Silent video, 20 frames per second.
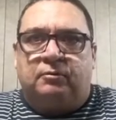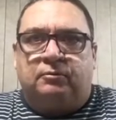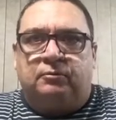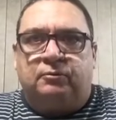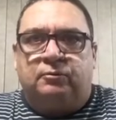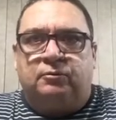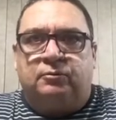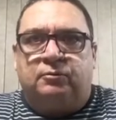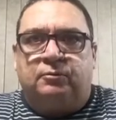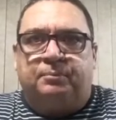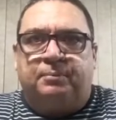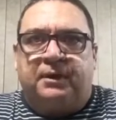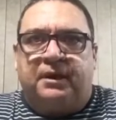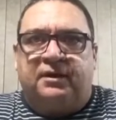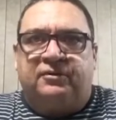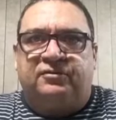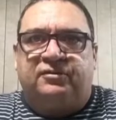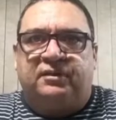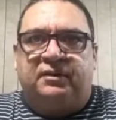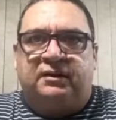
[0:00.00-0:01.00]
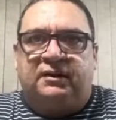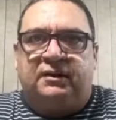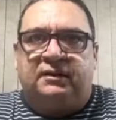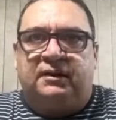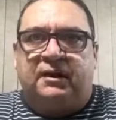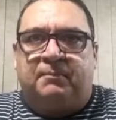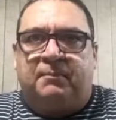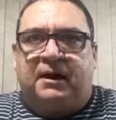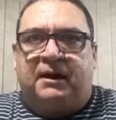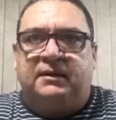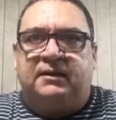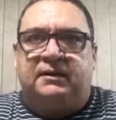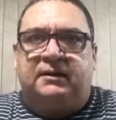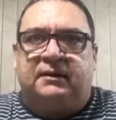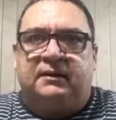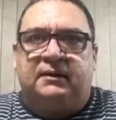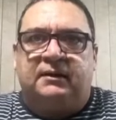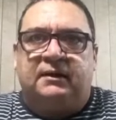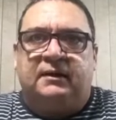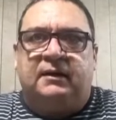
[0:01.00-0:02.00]
do PSD da
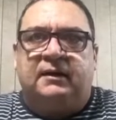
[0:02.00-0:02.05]
Bahia,